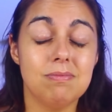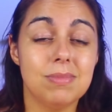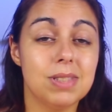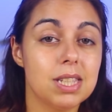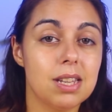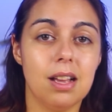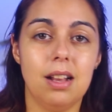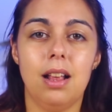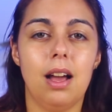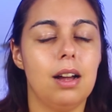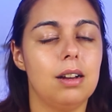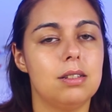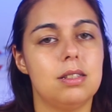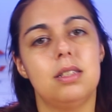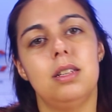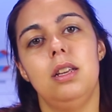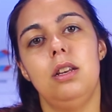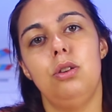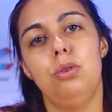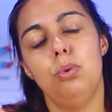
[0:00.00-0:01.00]
se calhar,
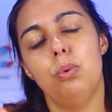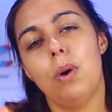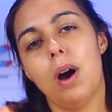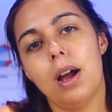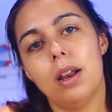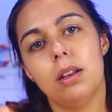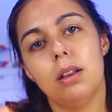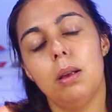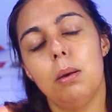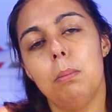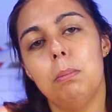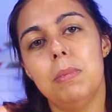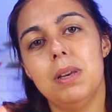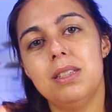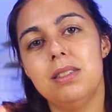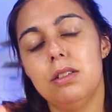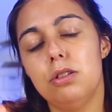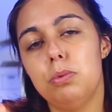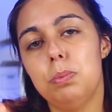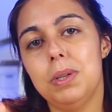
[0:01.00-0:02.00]
sair do ar,
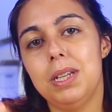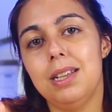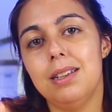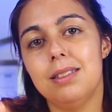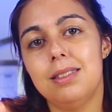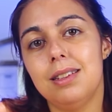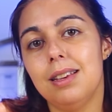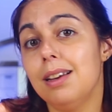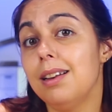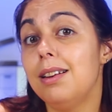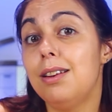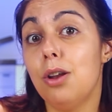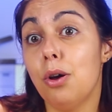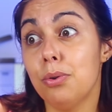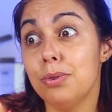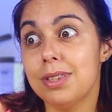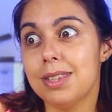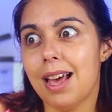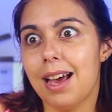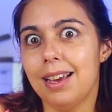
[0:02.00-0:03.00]
mas a experiência
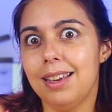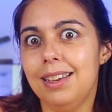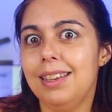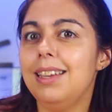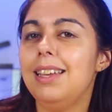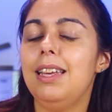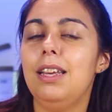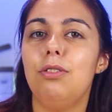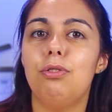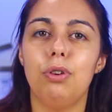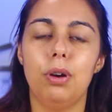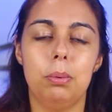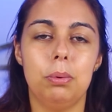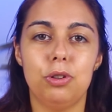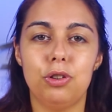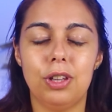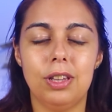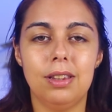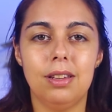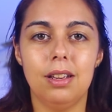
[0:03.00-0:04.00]
não sai e foi
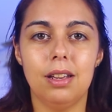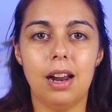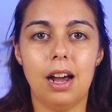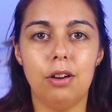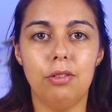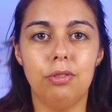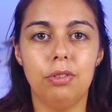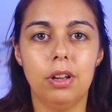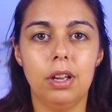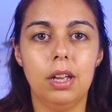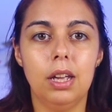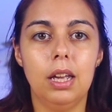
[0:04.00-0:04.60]
bastante grave,